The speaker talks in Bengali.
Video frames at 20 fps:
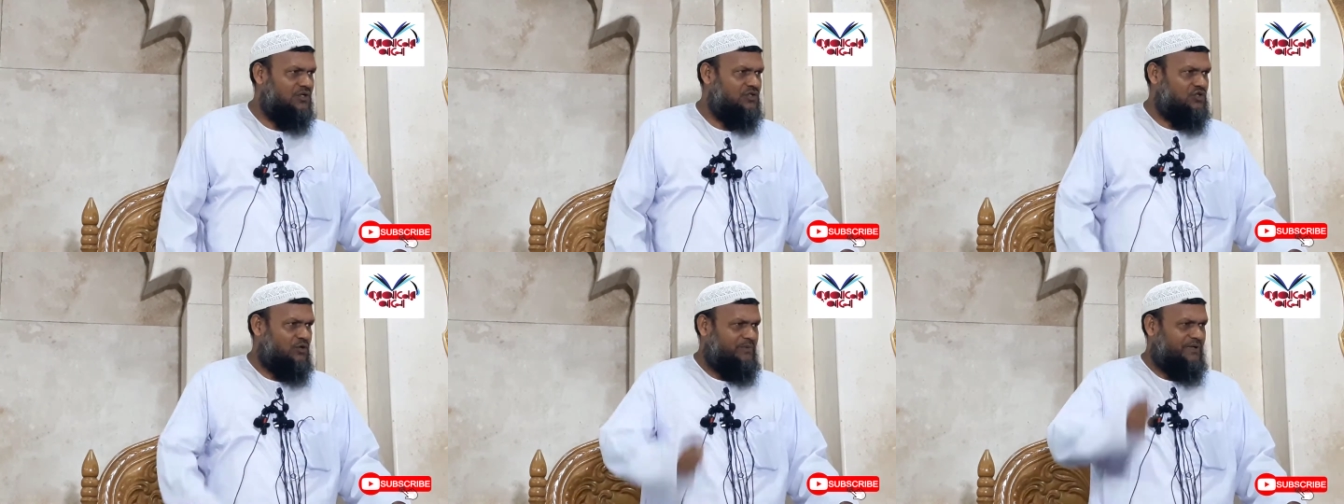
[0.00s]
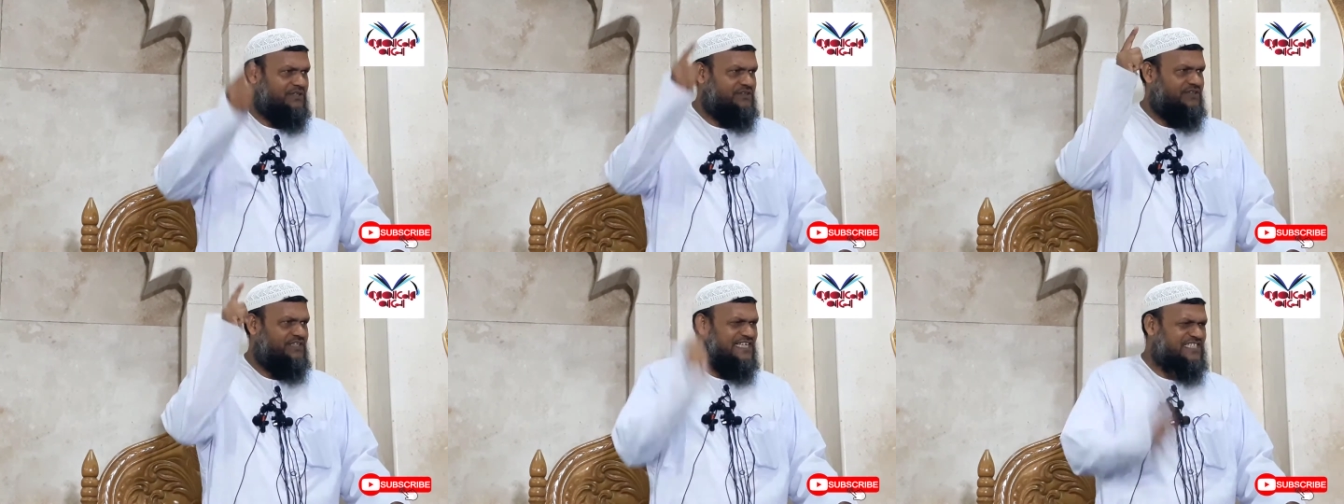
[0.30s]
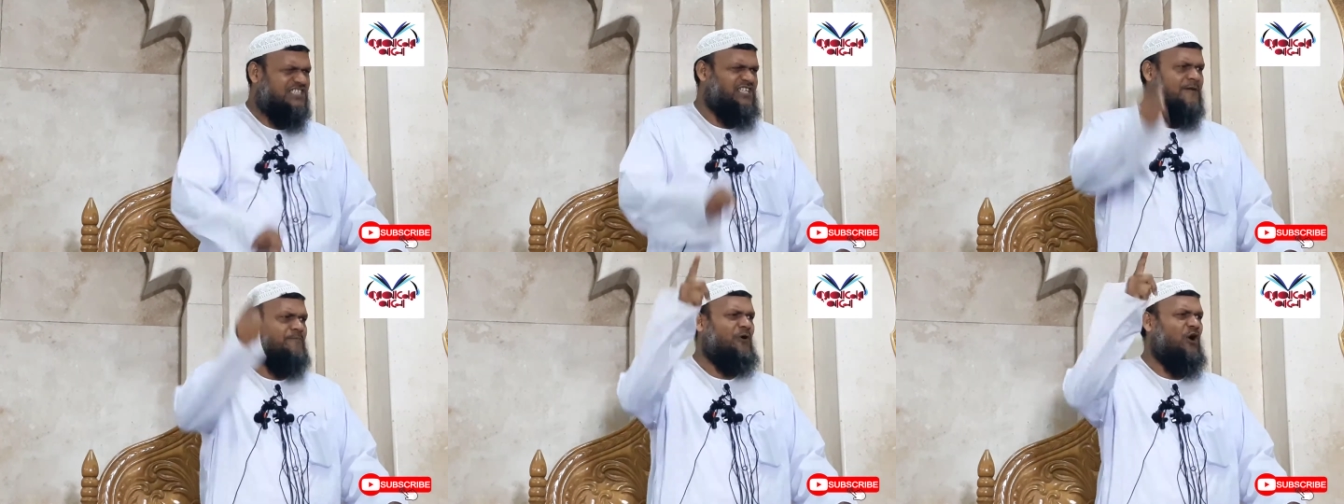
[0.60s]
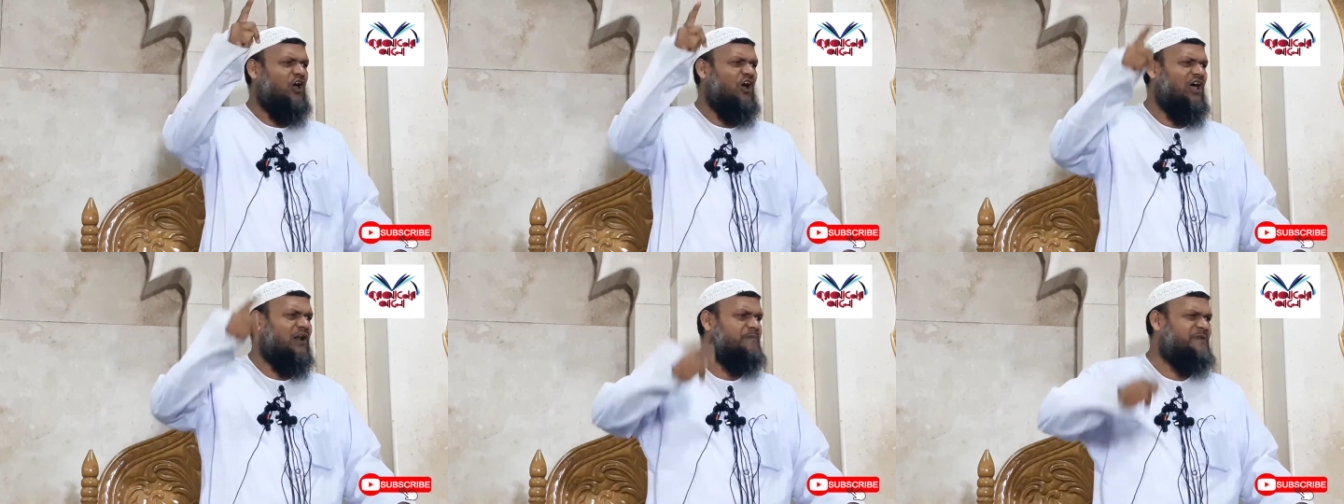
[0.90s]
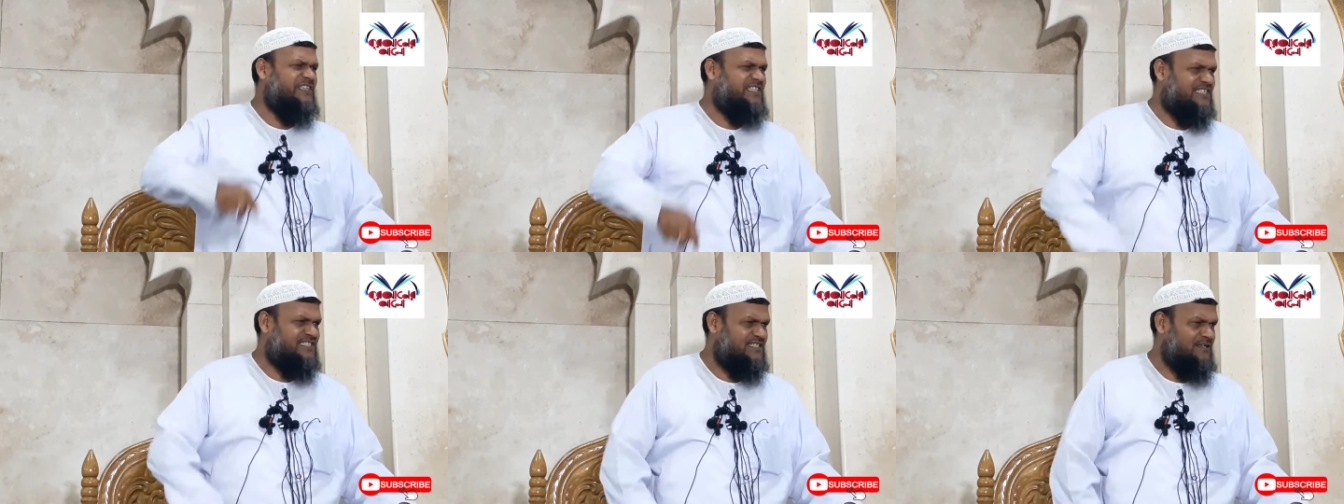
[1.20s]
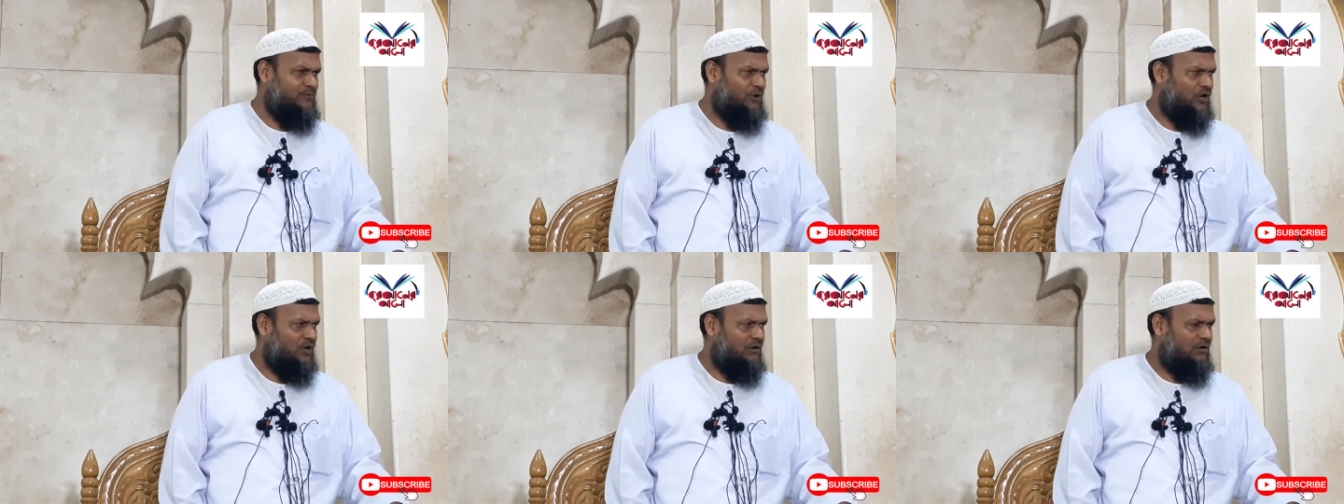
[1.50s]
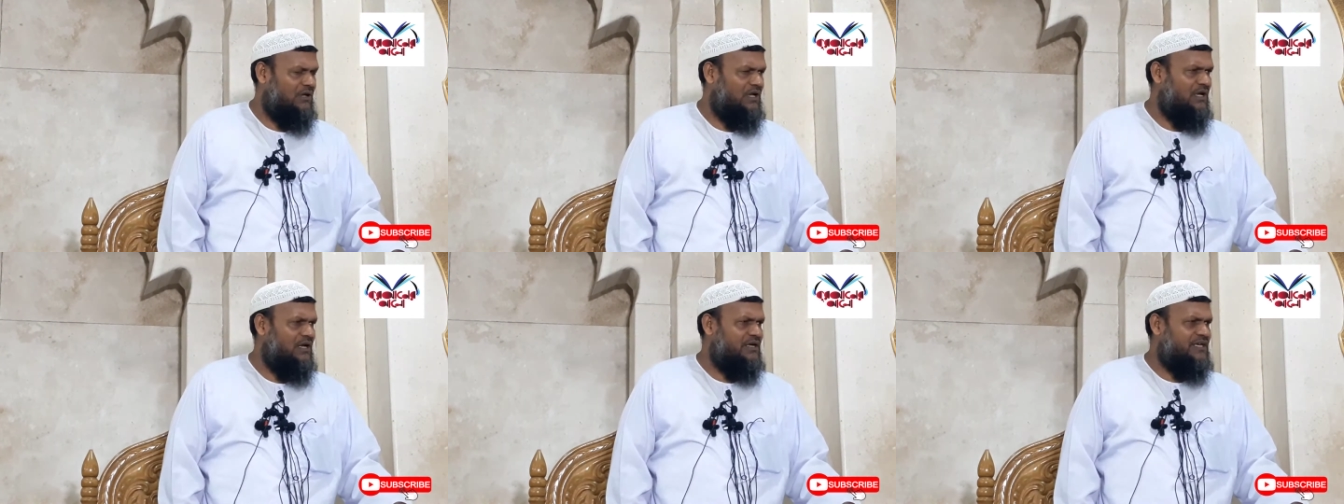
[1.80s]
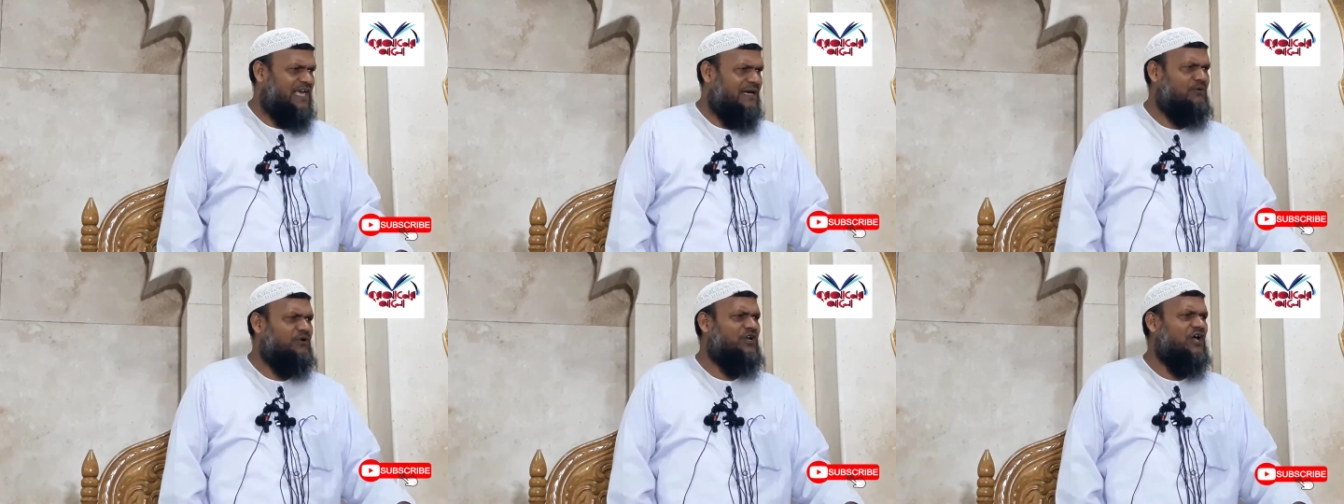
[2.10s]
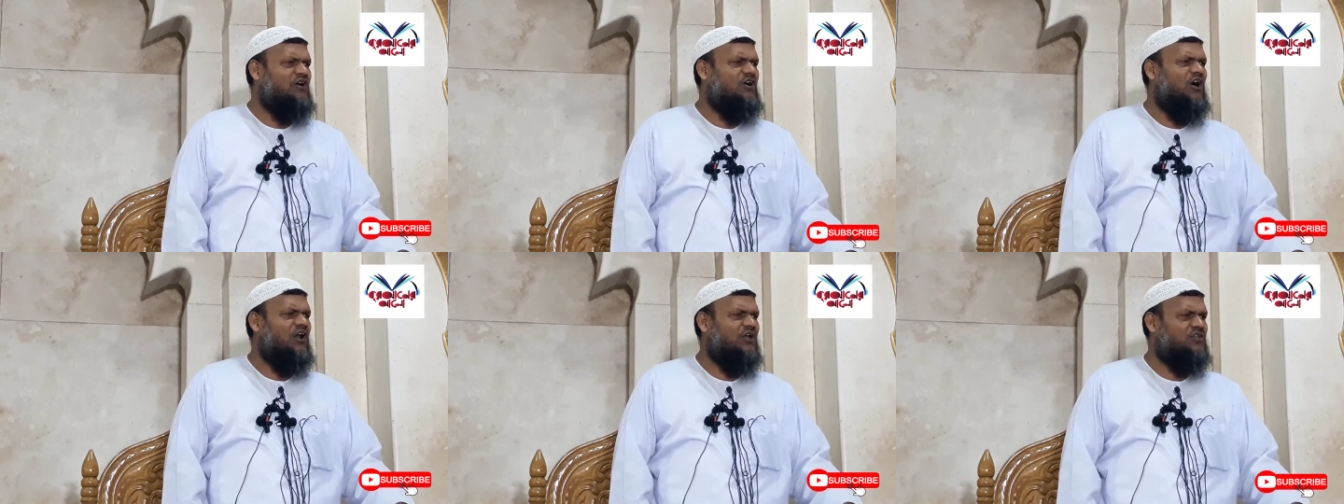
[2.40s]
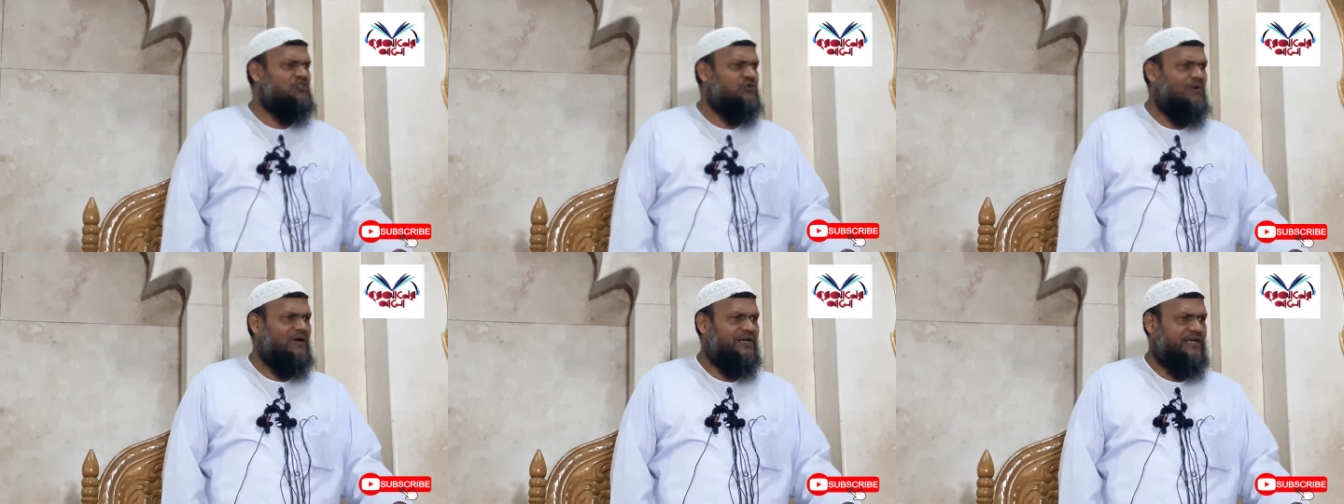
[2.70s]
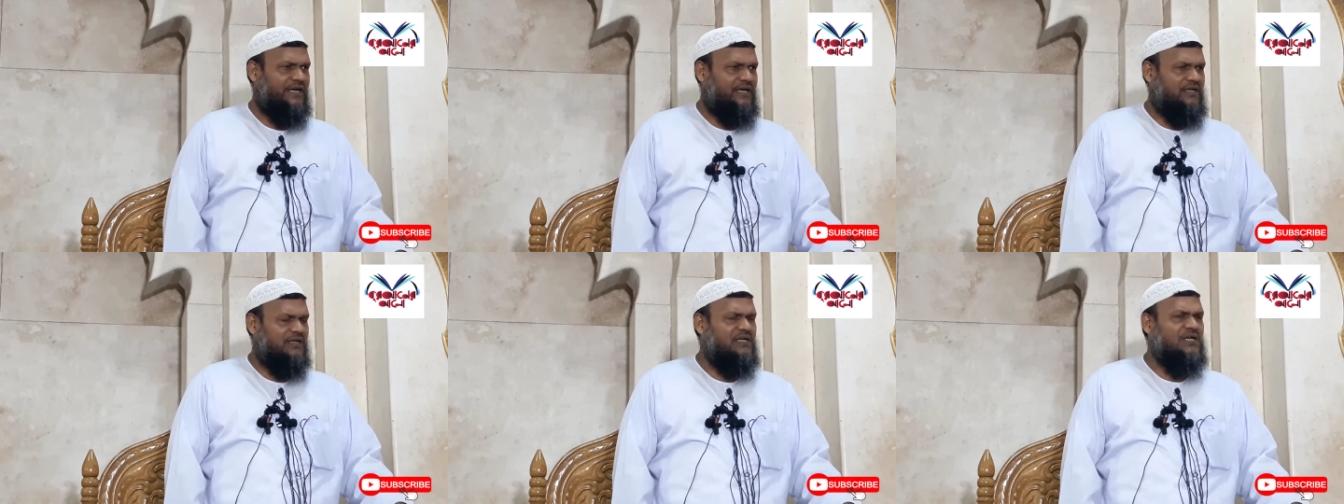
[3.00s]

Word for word: তুমি দেশে পড়ো আর বিদেশে পড়ো কে মনে করো তোমাকে